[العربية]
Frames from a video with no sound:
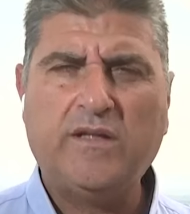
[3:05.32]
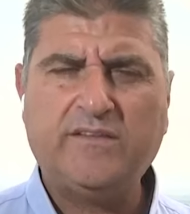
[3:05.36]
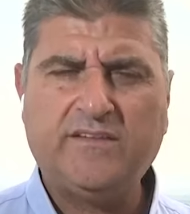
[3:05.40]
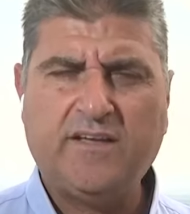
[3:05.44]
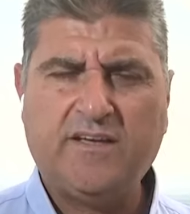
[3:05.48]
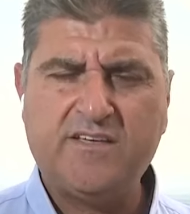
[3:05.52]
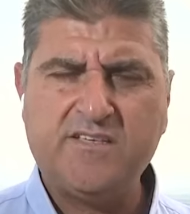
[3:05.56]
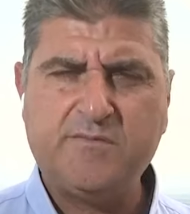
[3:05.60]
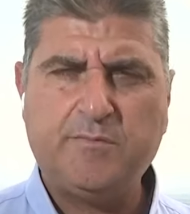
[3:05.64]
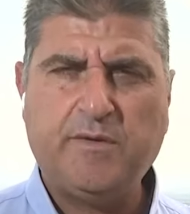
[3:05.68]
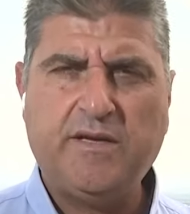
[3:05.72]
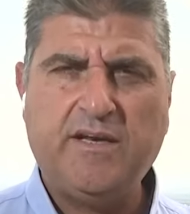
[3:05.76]

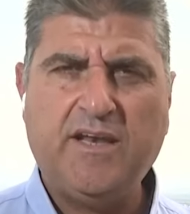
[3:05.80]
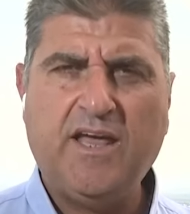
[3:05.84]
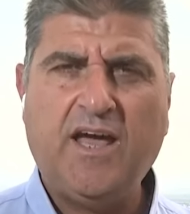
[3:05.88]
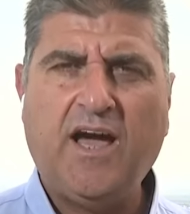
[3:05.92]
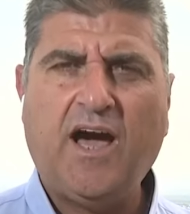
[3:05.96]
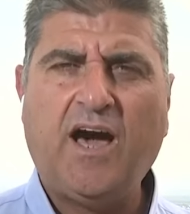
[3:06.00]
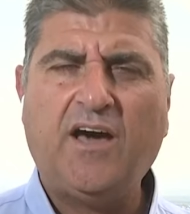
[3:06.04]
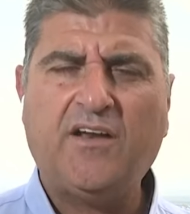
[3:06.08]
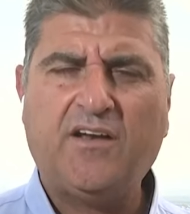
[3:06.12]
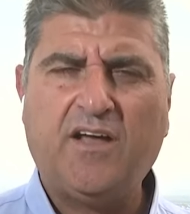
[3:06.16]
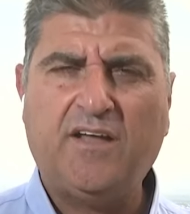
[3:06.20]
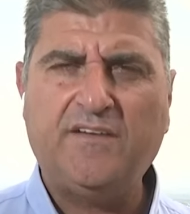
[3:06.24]
حزب الله
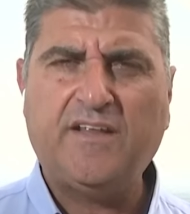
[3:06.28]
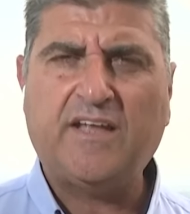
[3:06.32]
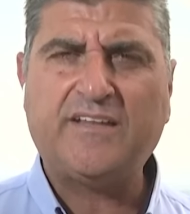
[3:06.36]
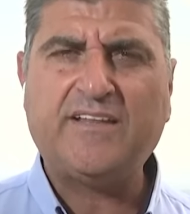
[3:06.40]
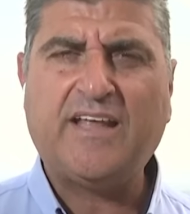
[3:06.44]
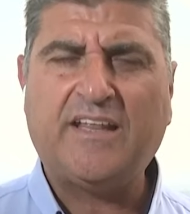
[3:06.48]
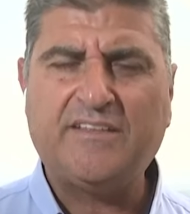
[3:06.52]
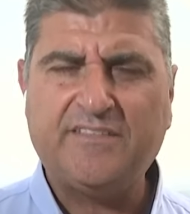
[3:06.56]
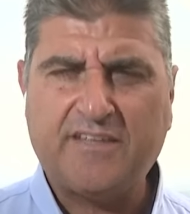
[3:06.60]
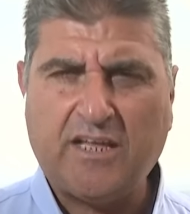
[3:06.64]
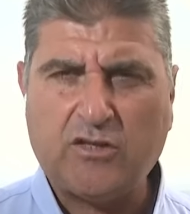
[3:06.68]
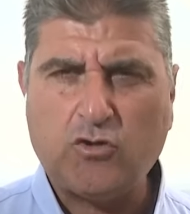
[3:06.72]
أرادت
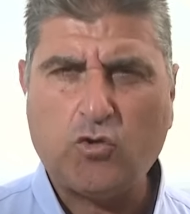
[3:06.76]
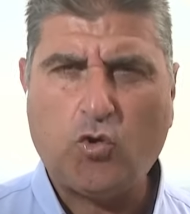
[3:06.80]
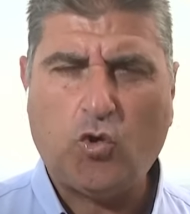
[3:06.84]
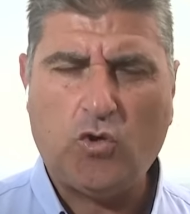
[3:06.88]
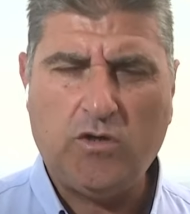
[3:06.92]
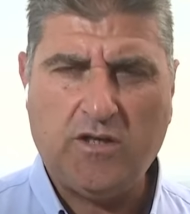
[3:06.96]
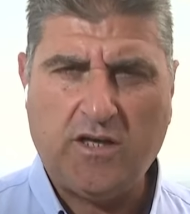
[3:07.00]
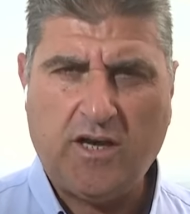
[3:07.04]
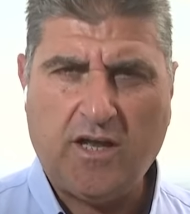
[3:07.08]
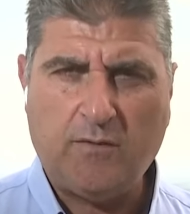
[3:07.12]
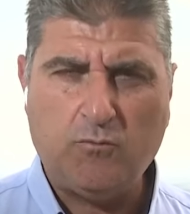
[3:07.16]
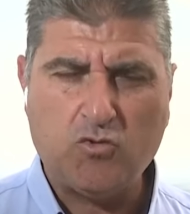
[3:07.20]
أن تدخل
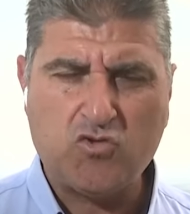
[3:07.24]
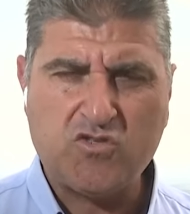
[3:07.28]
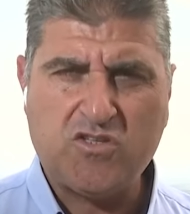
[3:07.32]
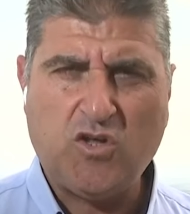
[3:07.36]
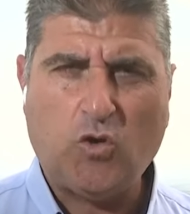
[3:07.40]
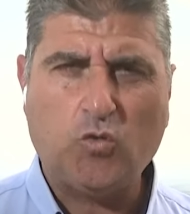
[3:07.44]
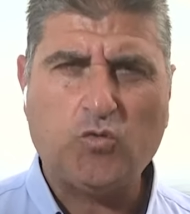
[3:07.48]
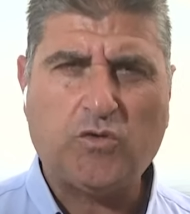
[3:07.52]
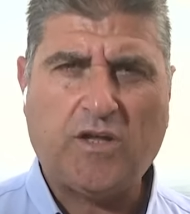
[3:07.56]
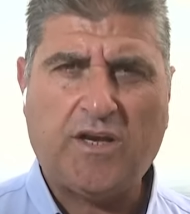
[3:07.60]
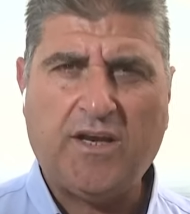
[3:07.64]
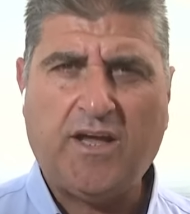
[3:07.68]
إلى
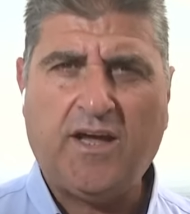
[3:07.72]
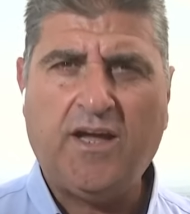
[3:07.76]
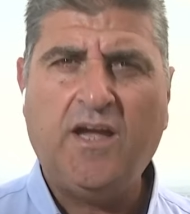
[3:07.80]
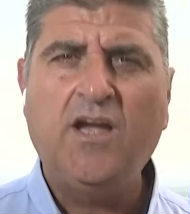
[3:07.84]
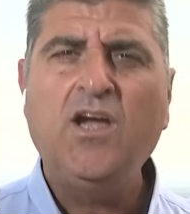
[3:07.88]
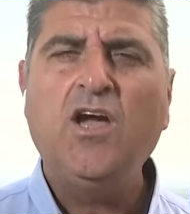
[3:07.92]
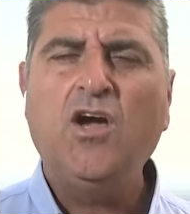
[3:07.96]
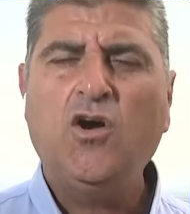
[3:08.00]
مستوطنة